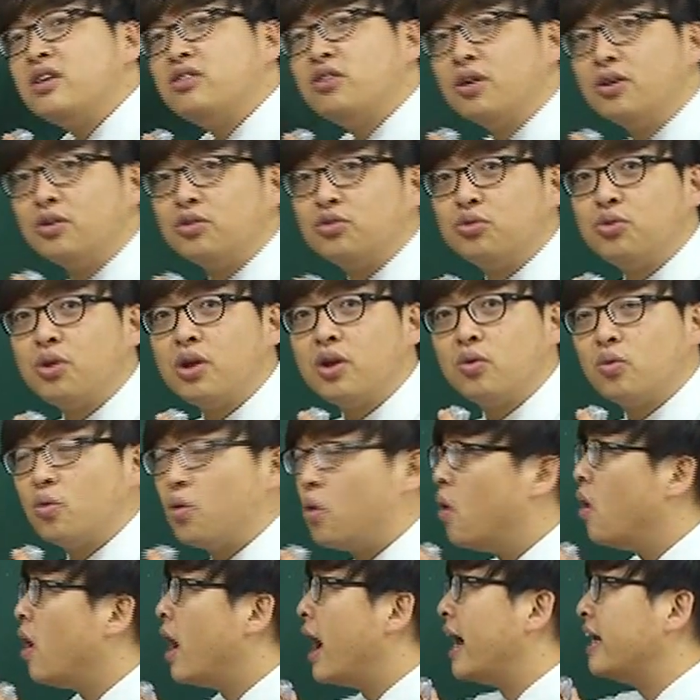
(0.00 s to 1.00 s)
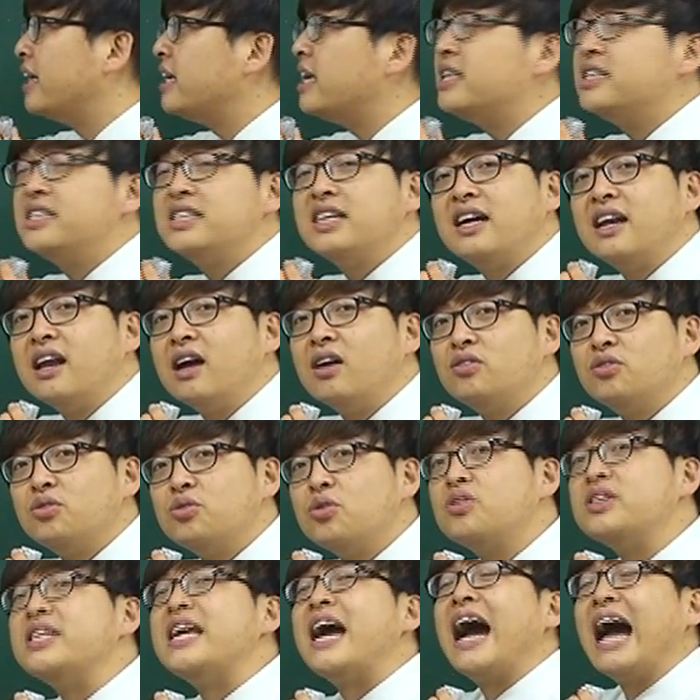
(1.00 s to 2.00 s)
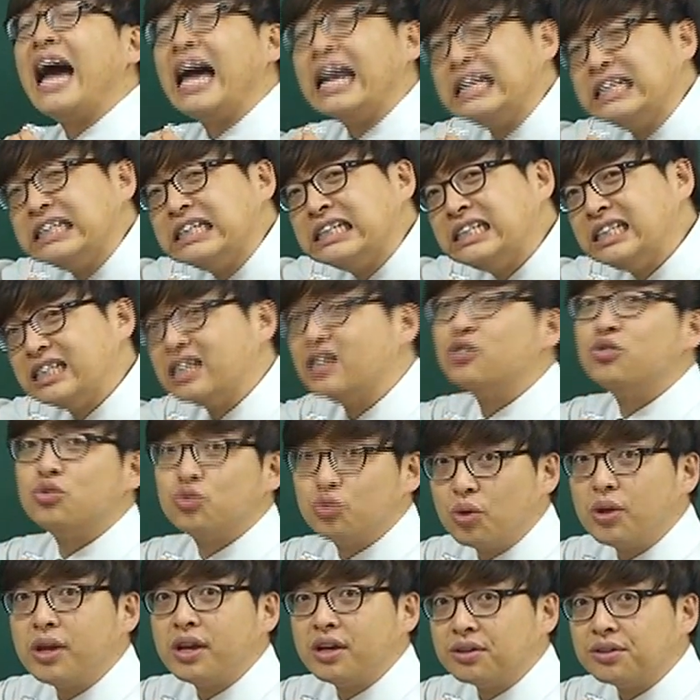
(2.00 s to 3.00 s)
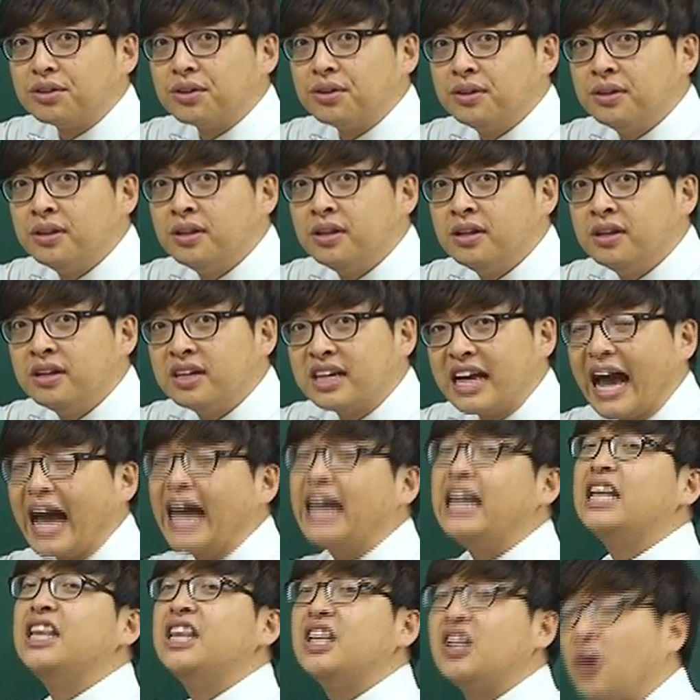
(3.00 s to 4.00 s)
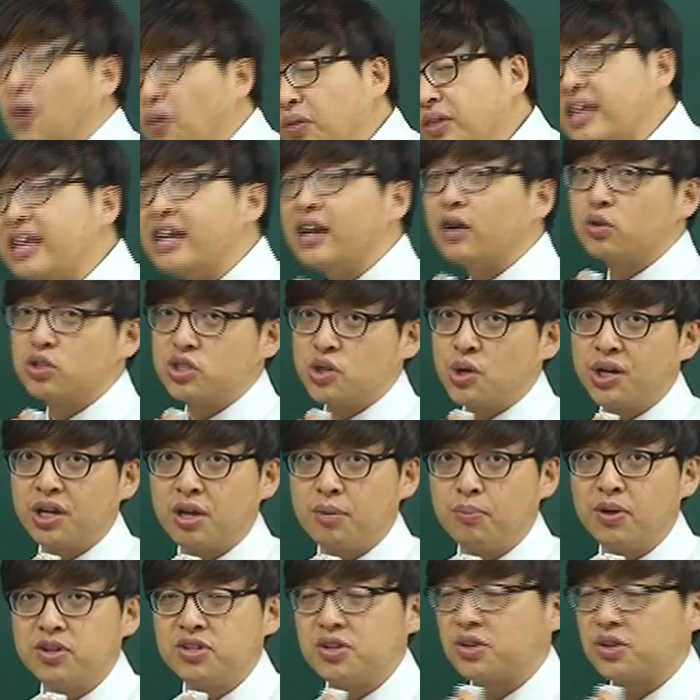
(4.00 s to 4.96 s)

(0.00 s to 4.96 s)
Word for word: 위해서일 수도 있고 ing가 나왔어도 그냥 하는일 수도 있거든. 그러니까 하는 것이라고 정확히